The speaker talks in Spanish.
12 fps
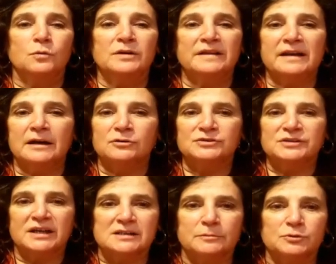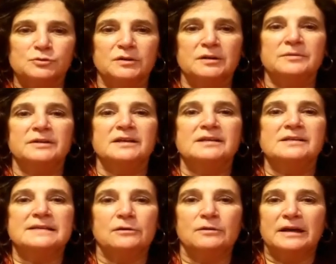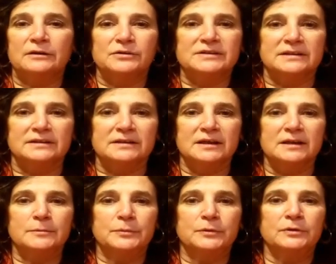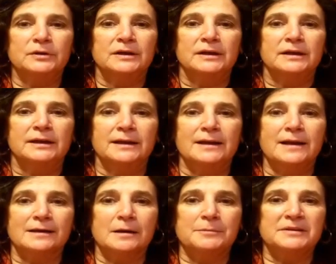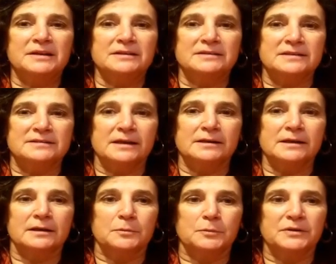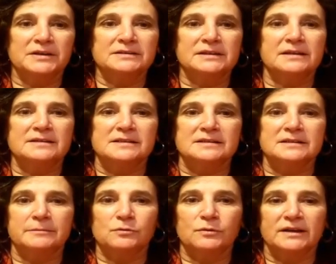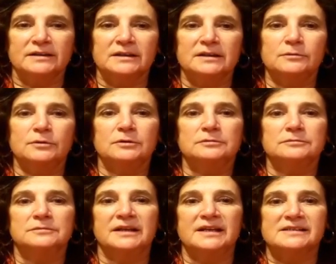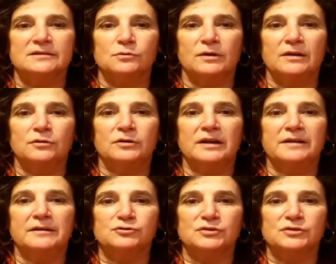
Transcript: Una de las cosas que se puso en evidencia a lo largo de este tiempo es la rápida y necesaria respuesta del sistema educativo, de las educadoras, de